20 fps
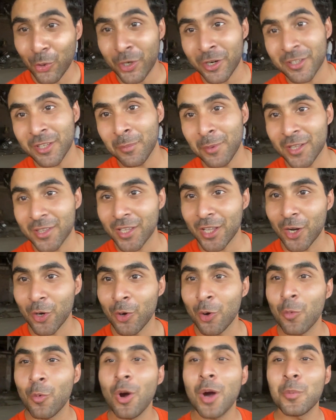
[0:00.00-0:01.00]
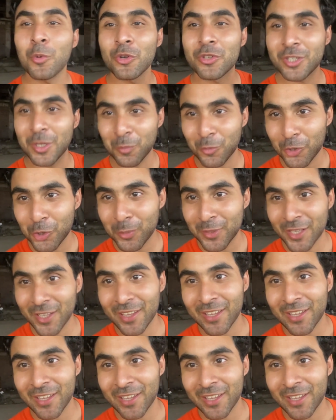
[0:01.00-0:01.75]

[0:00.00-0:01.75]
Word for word: ओनर से बात कराऊंगा वो आपको सब कुछ बता